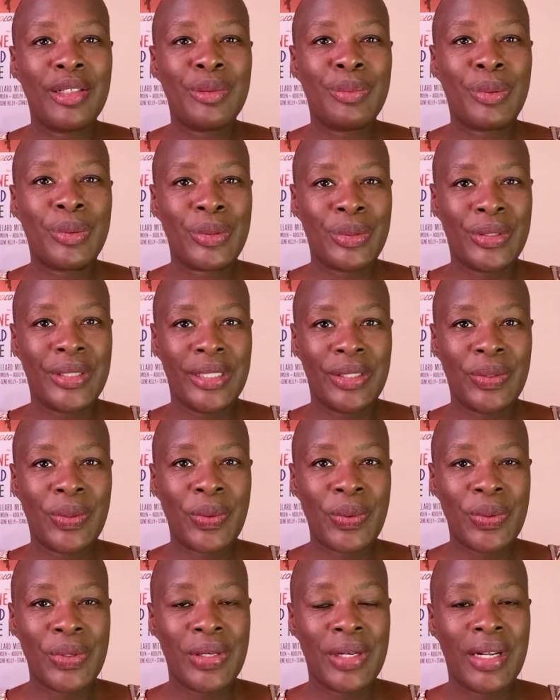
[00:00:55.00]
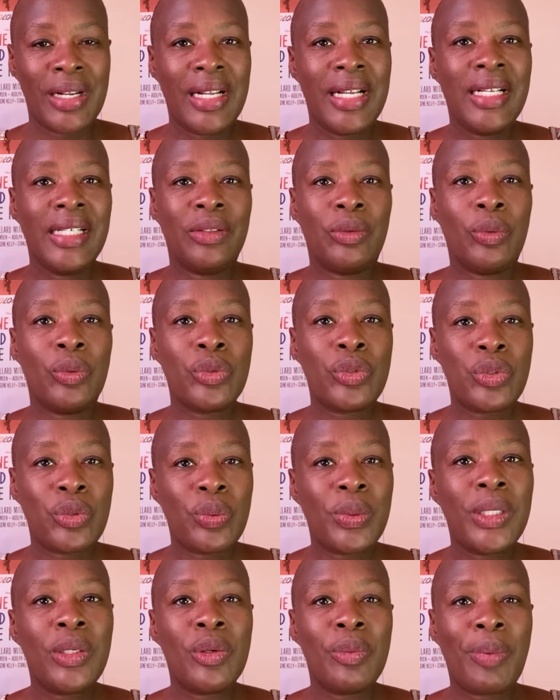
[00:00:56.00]
Bones and All On
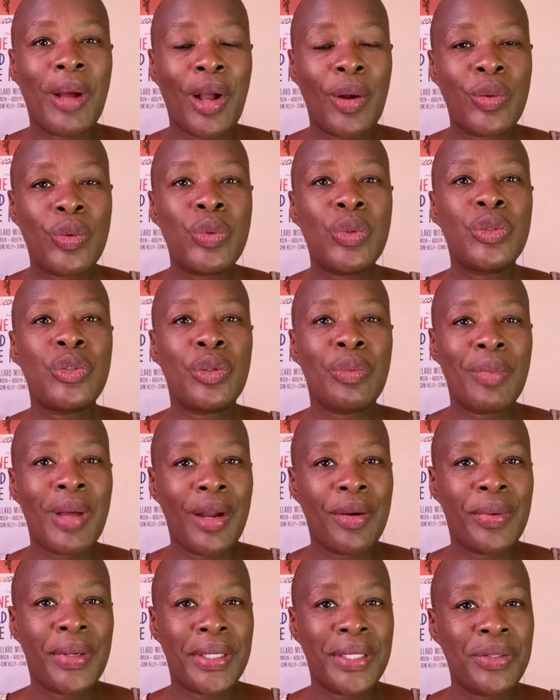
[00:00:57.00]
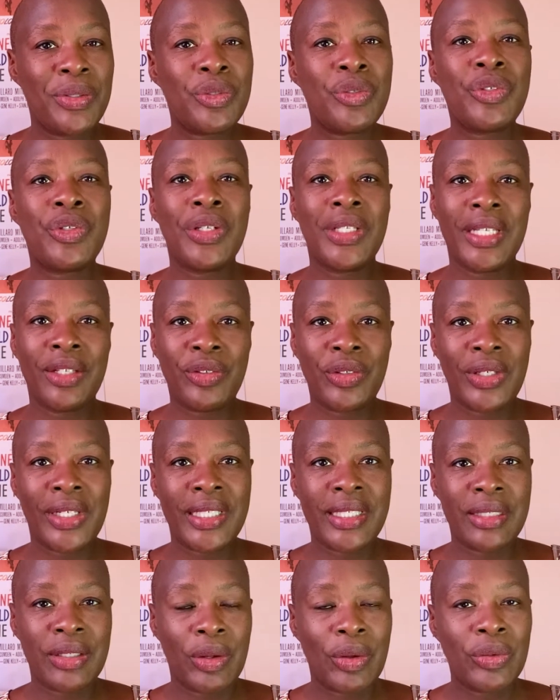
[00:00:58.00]
suit le parcours de Maren, une jeune
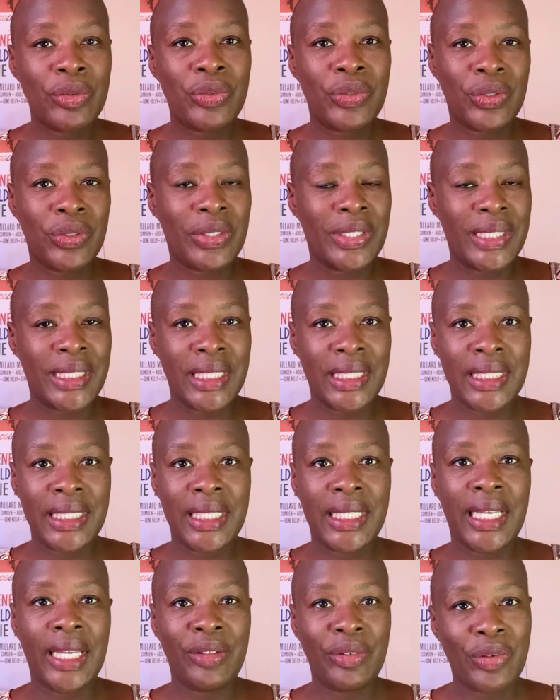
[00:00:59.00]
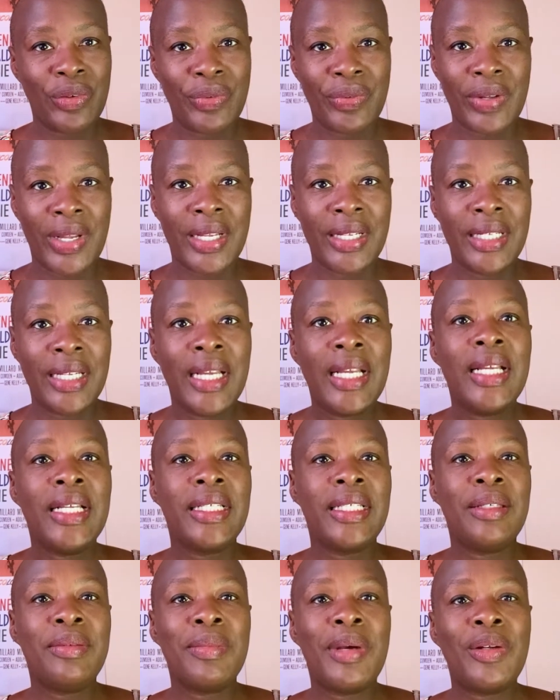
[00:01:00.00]
adolescente durant les années 80,
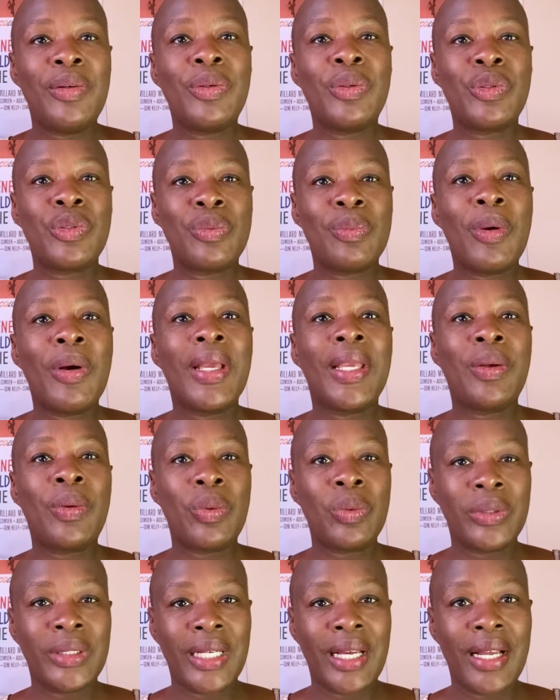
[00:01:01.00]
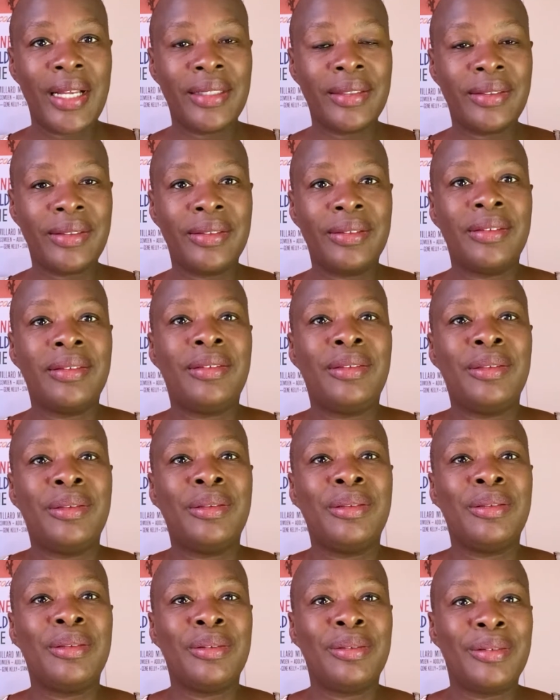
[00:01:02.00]
qui malheureusement est contrainte
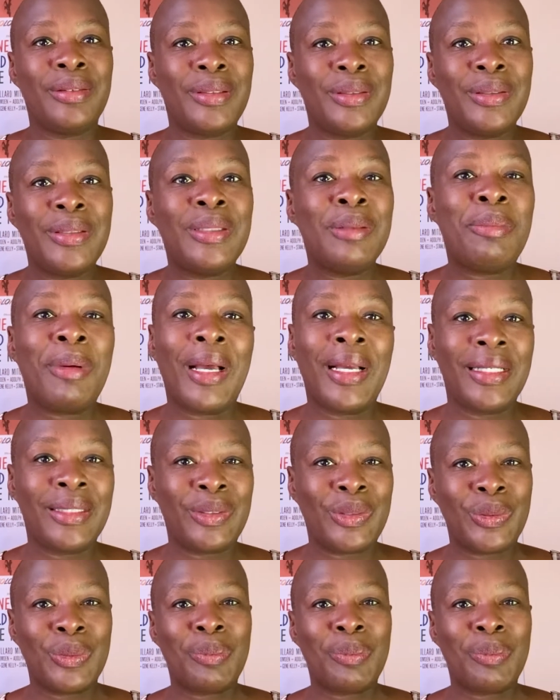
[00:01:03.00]
de se séparer de son